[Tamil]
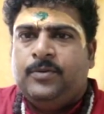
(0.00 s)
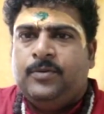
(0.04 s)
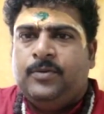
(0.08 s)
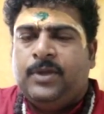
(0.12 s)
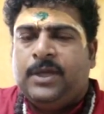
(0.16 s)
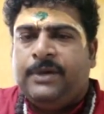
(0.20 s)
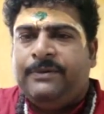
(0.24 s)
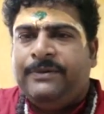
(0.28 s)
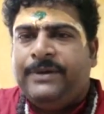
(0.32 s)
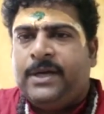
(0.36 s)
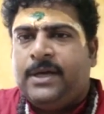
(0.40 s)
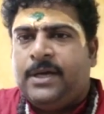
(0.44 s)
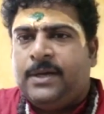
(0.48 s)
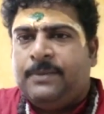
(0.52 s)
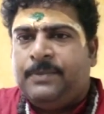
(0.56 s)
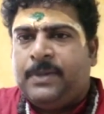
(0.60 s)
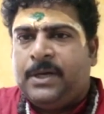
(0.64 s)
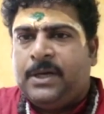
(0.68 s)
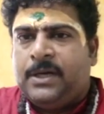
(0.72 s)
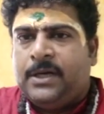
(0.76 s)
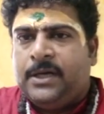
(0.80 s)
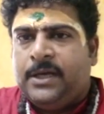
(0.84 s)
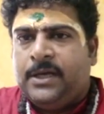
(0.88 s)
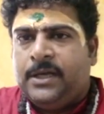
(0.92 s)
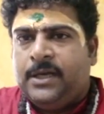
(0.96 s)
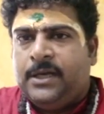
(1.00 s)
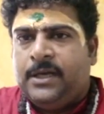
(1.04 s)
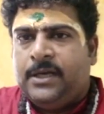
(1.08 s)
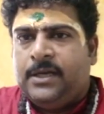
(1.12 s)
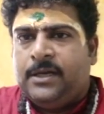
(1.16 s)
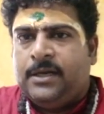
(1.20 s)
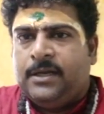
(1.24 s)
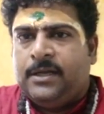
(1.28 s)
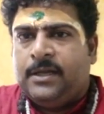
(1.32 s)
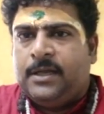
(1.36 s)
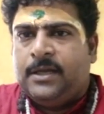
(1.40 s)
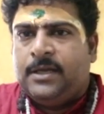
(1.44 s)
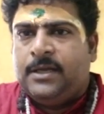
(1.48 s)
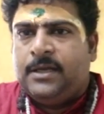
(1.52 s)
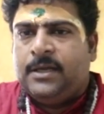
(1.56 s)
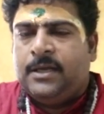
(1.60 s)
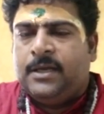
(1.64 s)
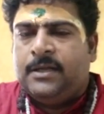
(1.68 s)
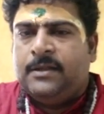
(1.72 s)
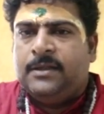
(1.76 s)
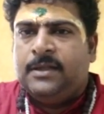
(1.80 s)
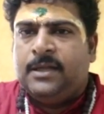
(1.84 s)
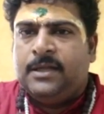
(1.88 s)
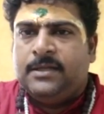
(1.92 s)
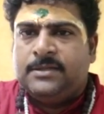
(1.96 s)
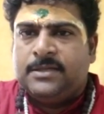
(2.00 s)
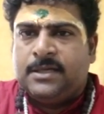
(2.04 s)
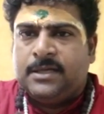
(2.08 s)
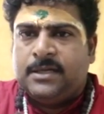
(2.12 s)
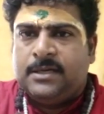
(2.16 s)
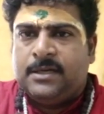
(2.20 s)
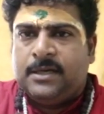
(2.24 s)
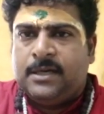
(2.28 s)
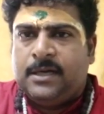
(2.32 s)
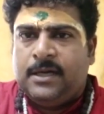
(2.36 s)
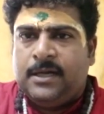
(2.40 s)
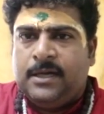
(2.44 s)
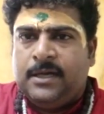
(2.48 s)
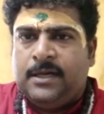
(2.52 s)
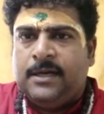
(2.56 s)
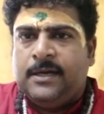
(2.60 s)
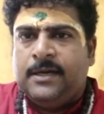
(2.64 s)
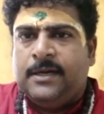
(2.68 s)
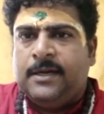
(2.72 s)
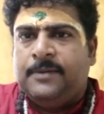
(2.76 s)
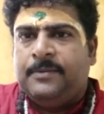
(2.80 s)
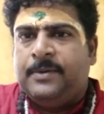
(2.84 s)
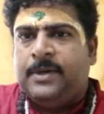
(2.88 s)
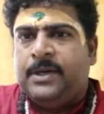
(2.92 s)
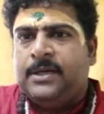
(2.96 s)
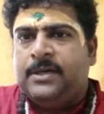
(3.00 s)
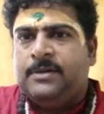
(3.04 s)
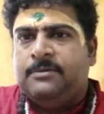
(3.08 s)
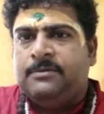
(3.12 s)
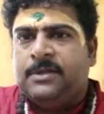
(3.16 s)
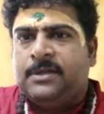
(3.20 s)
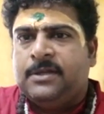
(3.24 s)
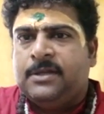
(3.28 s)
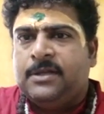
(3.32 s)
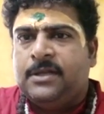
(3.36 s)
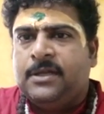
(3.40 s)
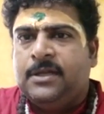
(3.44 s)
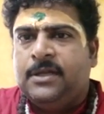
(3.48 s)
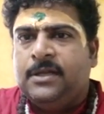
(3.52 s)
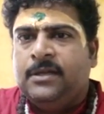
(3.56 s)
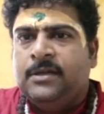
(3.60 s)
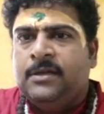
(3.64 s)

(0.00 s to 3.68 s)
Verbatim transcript: உதவிகரமாக இருக்கின்றது எந்த சக்கரா நமக்கு வந்து